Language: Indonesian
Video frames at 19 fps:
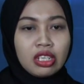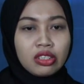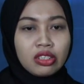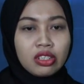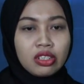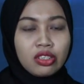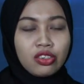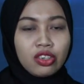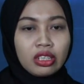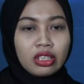
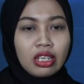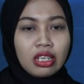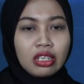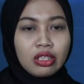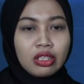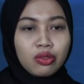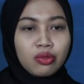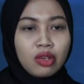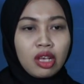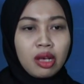senjata yang
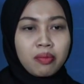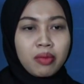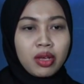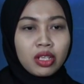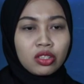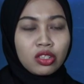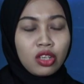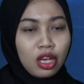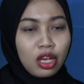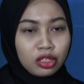diduga
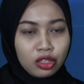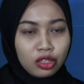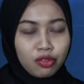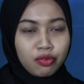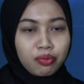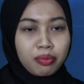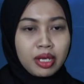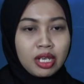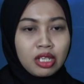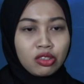masih aktif
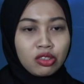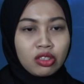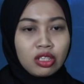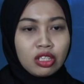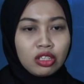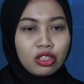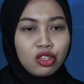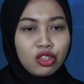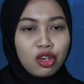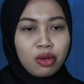pada
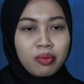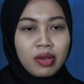Senin 13